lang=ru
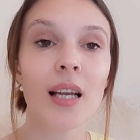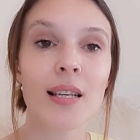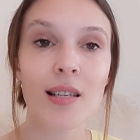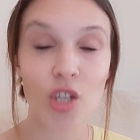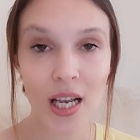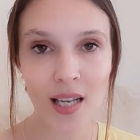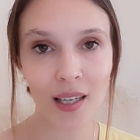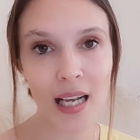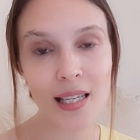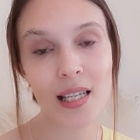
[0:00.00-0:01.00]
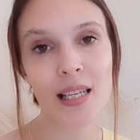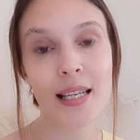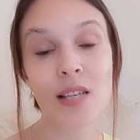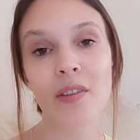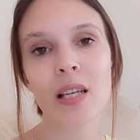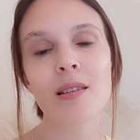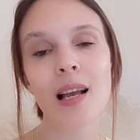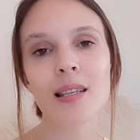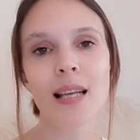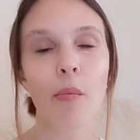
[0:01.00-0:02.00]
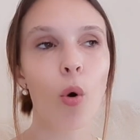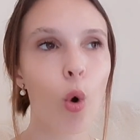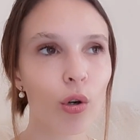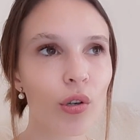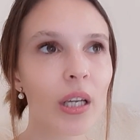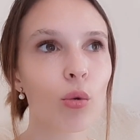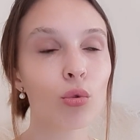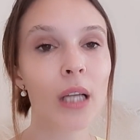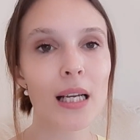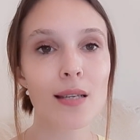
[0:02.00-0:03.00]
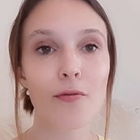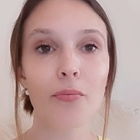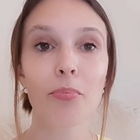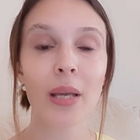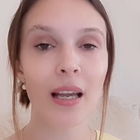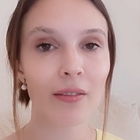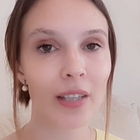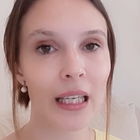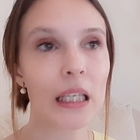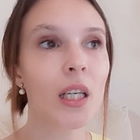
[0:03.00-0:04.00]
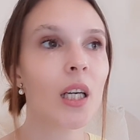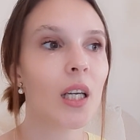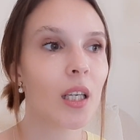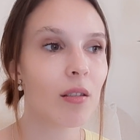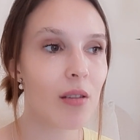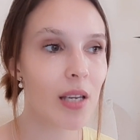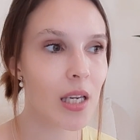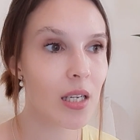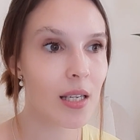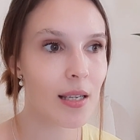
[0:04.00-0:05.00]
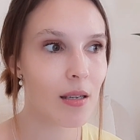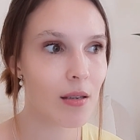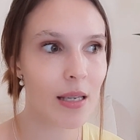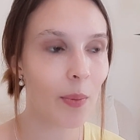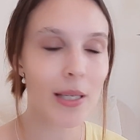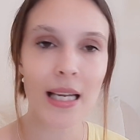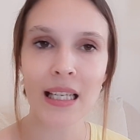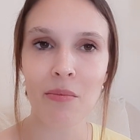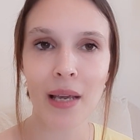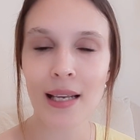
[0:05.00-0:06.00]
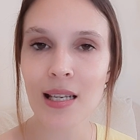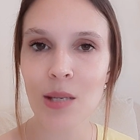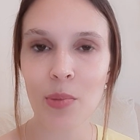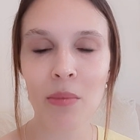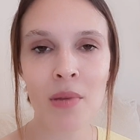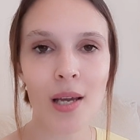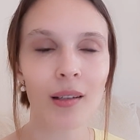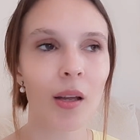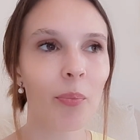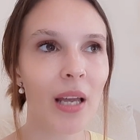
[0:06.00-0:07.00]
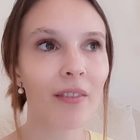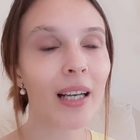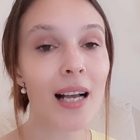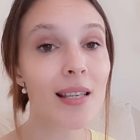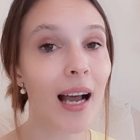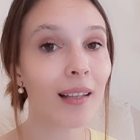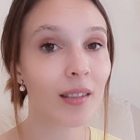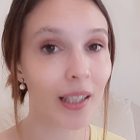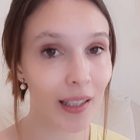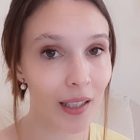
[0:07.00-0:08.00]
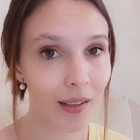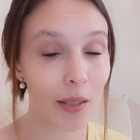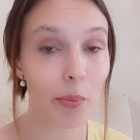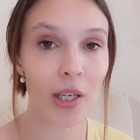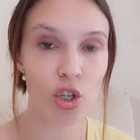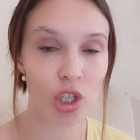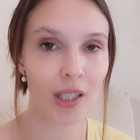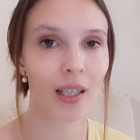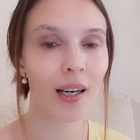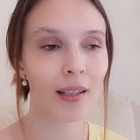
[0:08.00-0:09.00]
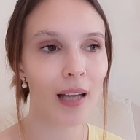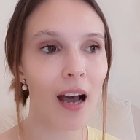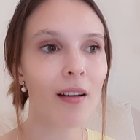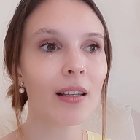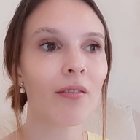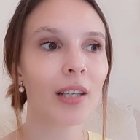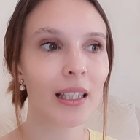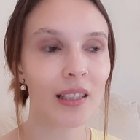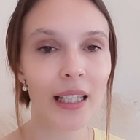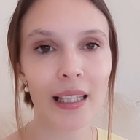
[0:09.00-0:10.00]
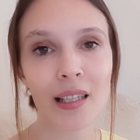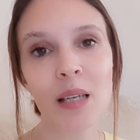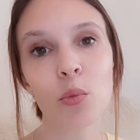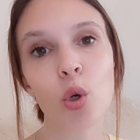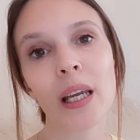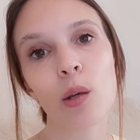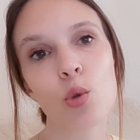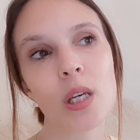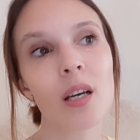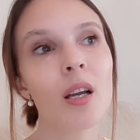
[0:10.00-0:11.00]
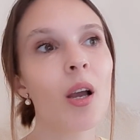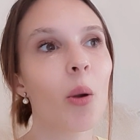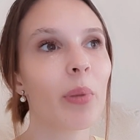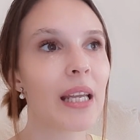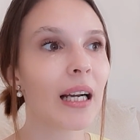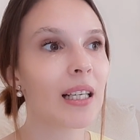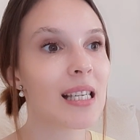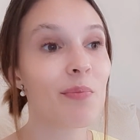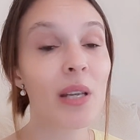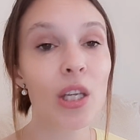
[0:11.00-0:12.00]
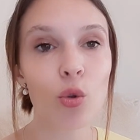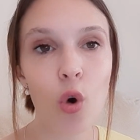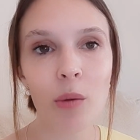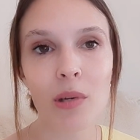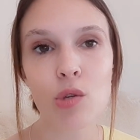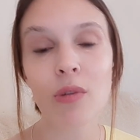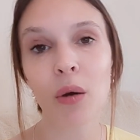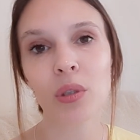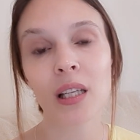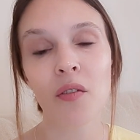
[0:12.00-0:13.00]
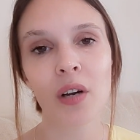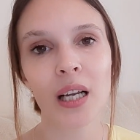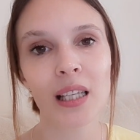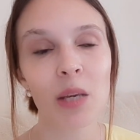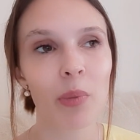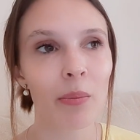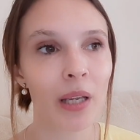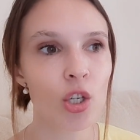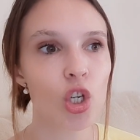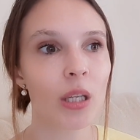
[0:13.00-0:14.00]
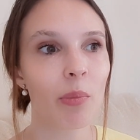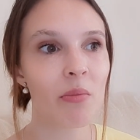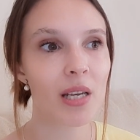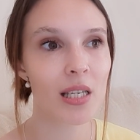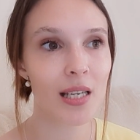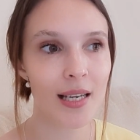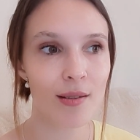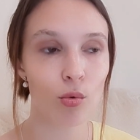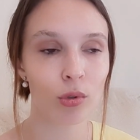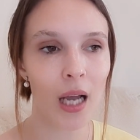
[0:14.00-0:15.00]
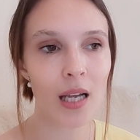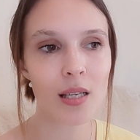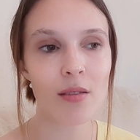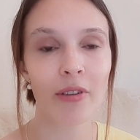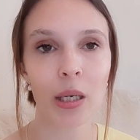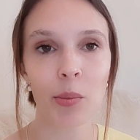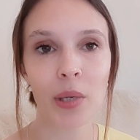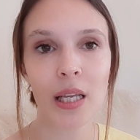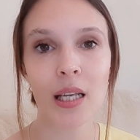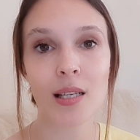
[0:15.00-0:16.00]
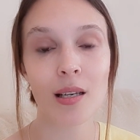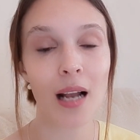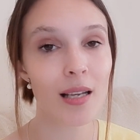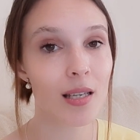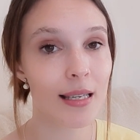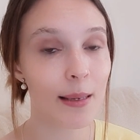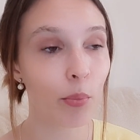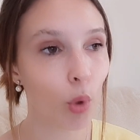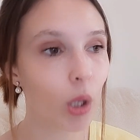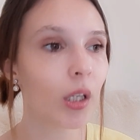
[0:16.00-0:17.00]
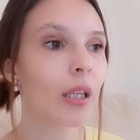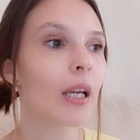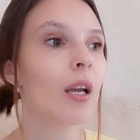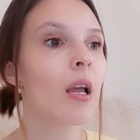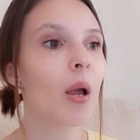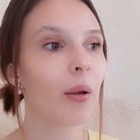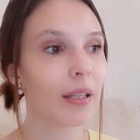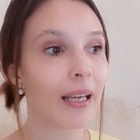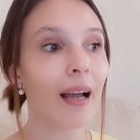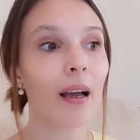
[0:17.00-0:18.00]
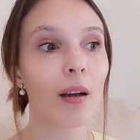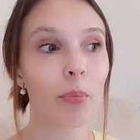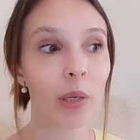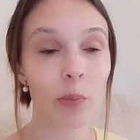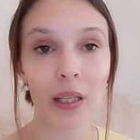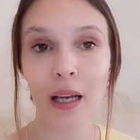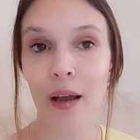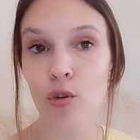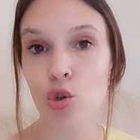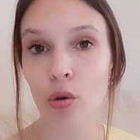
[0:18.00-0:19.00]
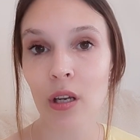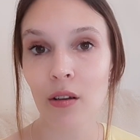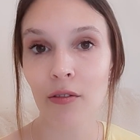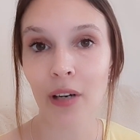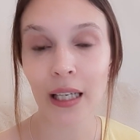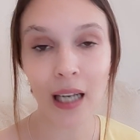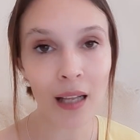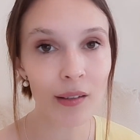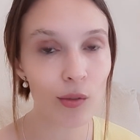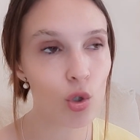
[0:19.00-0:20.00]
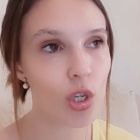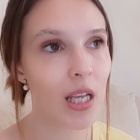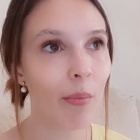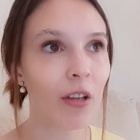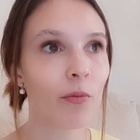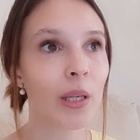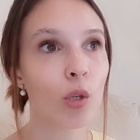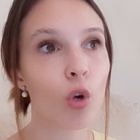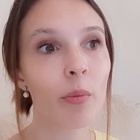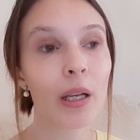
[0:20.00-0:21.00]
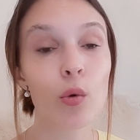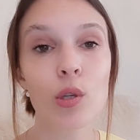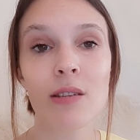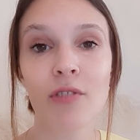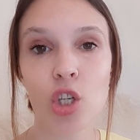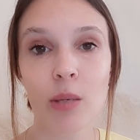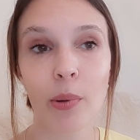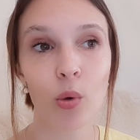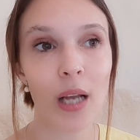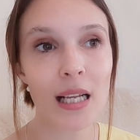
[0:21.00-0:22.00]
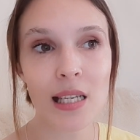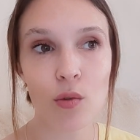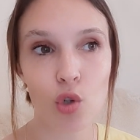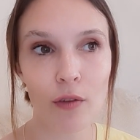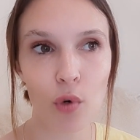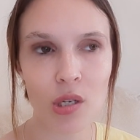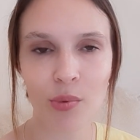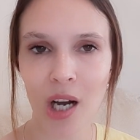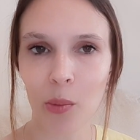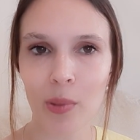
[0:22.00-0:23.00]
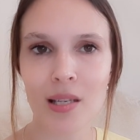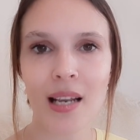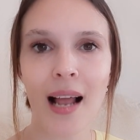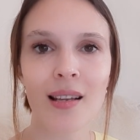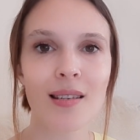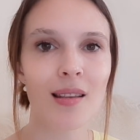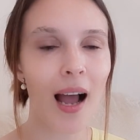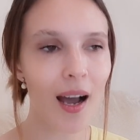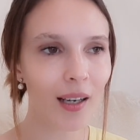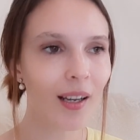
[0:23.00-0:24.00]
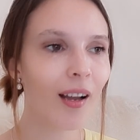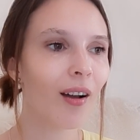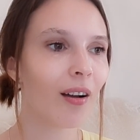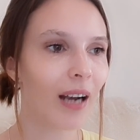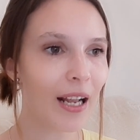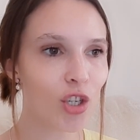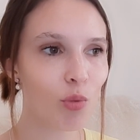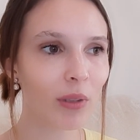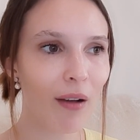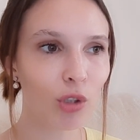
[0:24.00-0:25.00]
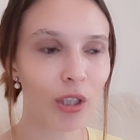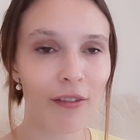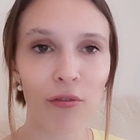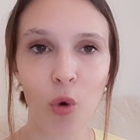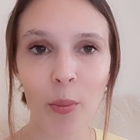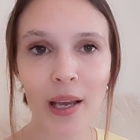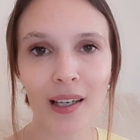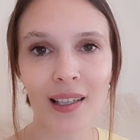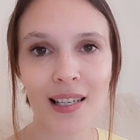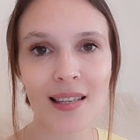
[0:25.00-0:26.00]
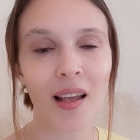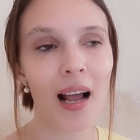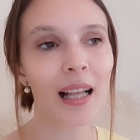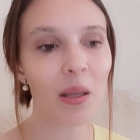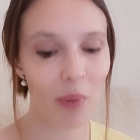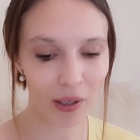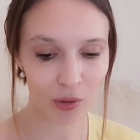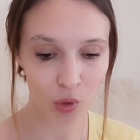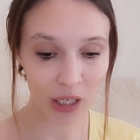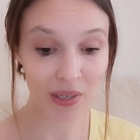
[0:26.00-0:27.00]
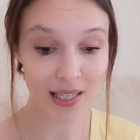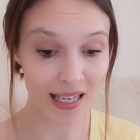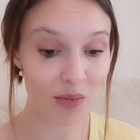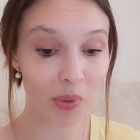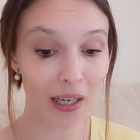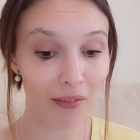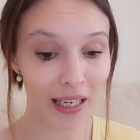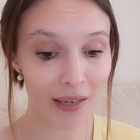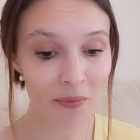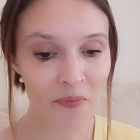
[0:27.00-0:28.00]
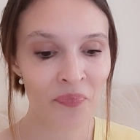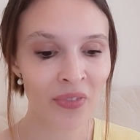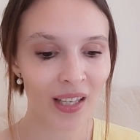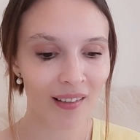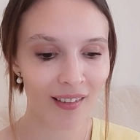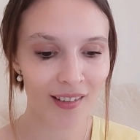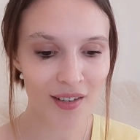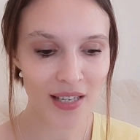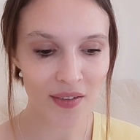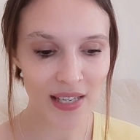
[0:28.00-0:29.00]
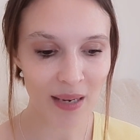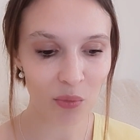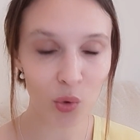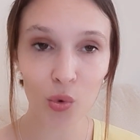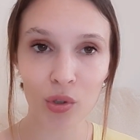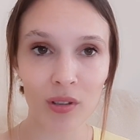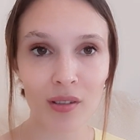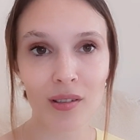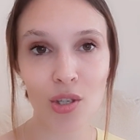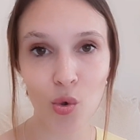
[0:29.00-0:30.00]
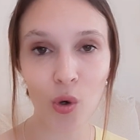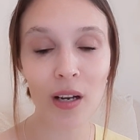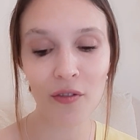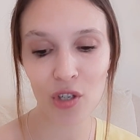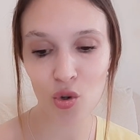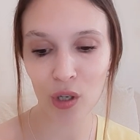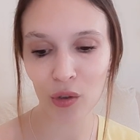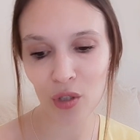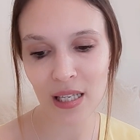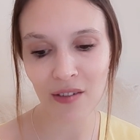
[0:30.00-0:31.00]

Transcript: Сейчас как раз-таки здесь, в Валенсианском округе, у нас первый и за последний месяц примерно первый раз открыты большие города на выходные дни. Многие люди приехали с Бенедорма сюда куда-то в городки поменьше. Например, здесь у нас в Альбире террасы заполнены. Я предполагаю, что и в Аликанте то же самое, и в Бенедорме люди вышли погулять и уже вроде бы как потеряли страх. Раньше была вот эта фобия к ресторанам, о которой мы, кстати, поговорим э, совсем тут э, скоро в еще одной из